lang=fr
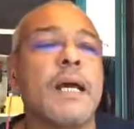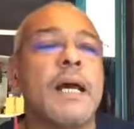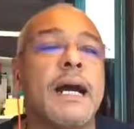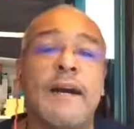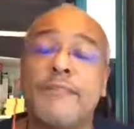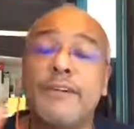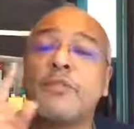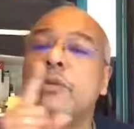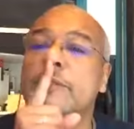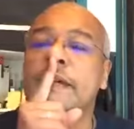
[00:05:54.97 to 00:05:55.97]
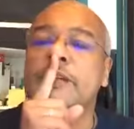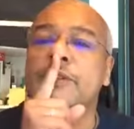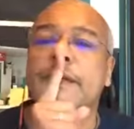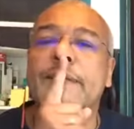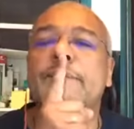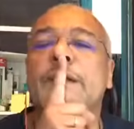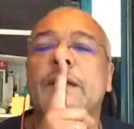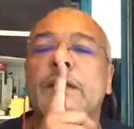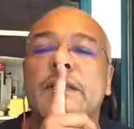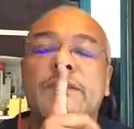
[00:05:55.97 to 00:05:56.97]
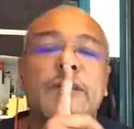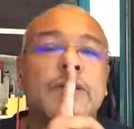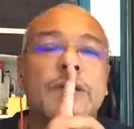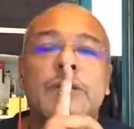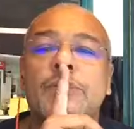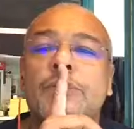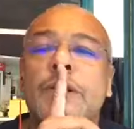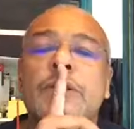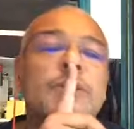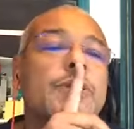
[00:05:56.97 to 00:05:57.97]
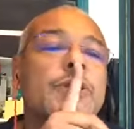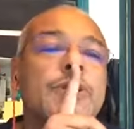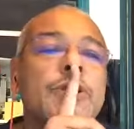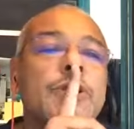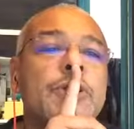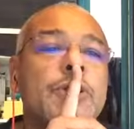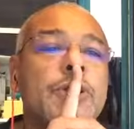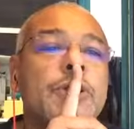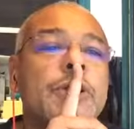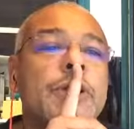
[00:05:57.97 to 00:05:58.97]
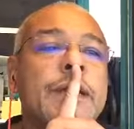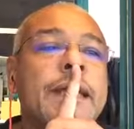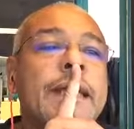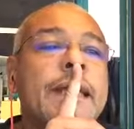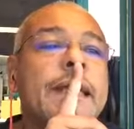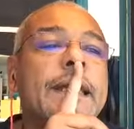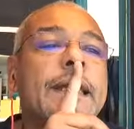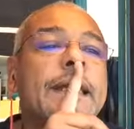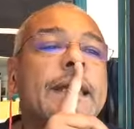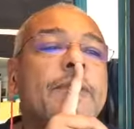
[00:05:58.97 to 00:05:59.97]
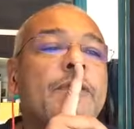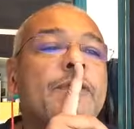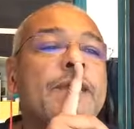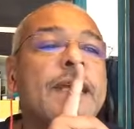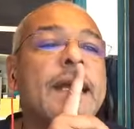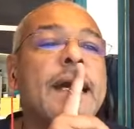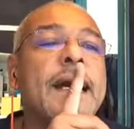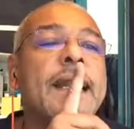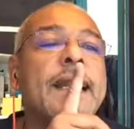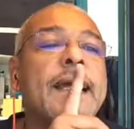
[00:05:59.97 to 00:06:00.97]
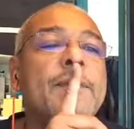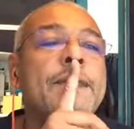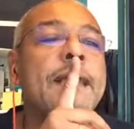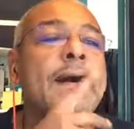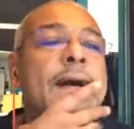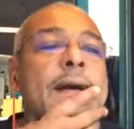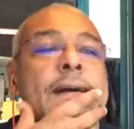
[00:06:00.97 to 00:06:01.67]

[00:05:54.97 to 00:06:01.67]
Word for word: à Françoise Bergeret. Alors ça, Françoise, je pense que je te connais. Et pour finir, à Lamia